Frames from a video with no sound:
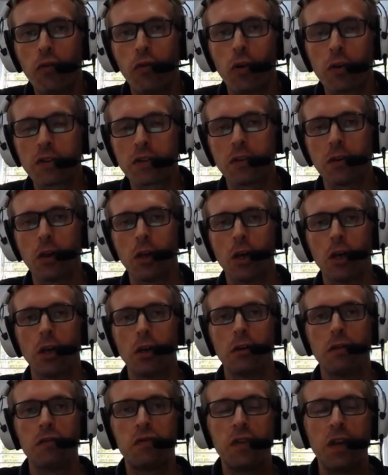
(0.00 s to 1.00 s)
en force,
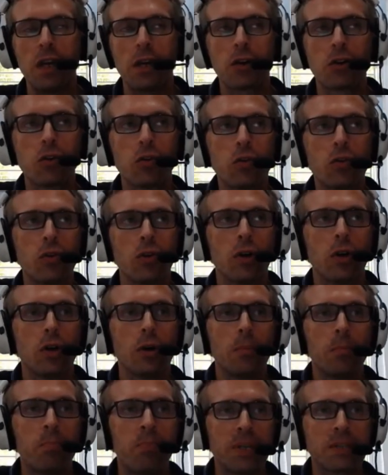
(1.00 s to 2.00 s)
faire
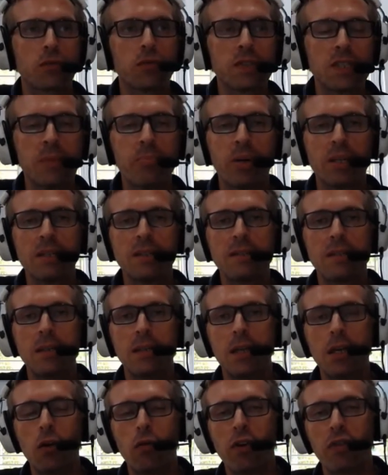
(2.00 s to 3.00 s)
que parce qu'on ne sait pas
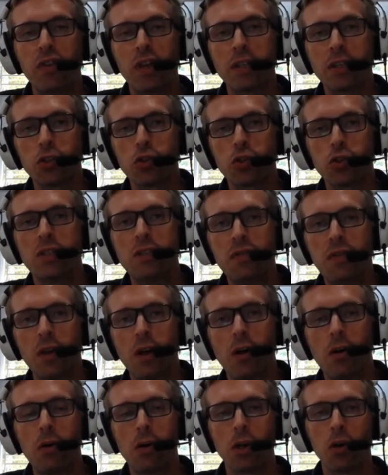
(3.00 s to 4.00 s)
dessiner, on va faire des jeux
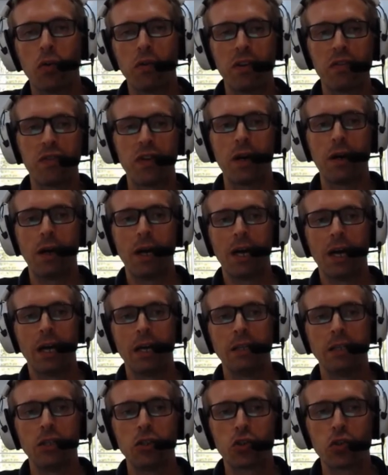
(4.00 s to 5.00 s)
différents et on va faire
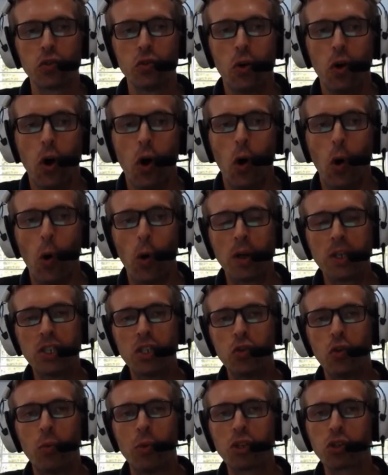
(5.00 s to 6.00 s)
des jeux
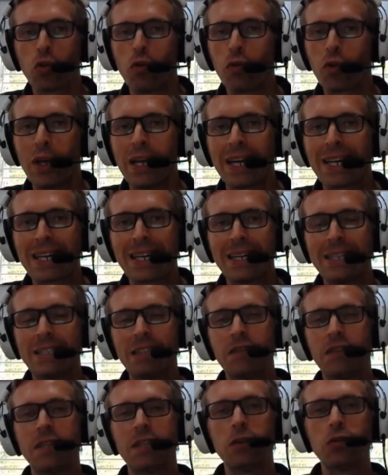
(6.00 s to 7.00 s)
originaux. Moi, je trouve que la
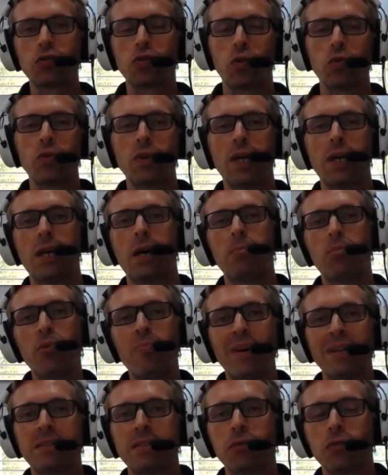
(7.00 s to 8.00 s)
créativité aujourd'hui, elle
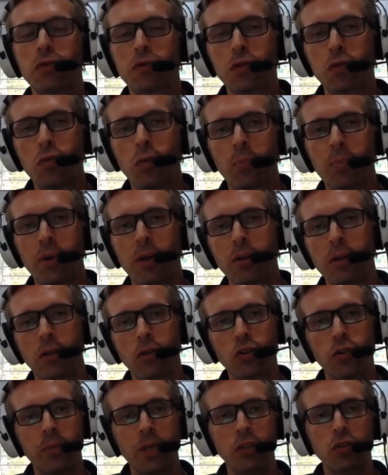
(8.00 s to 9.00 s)
est un peu passée au second
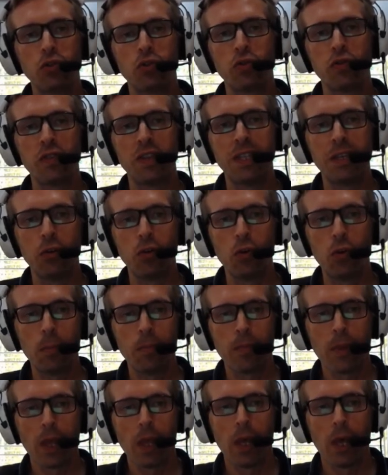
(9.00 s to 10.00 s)
plan dans le domaine du jeu
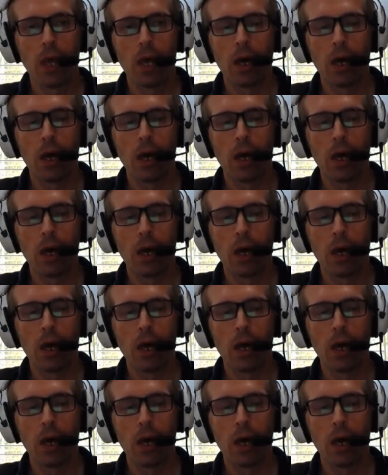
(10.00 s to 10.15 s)
vidéo.